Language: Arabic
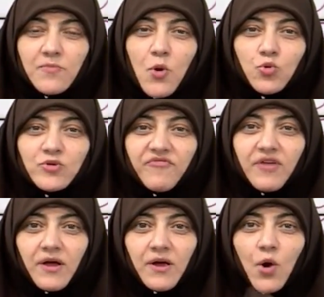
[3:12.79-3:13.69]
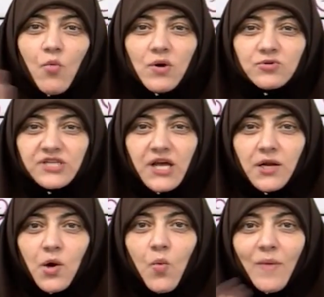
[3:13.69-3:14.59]
اللي موجودة فيه هو
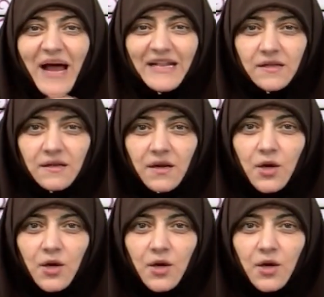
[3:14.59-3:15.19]
جزئين هو متن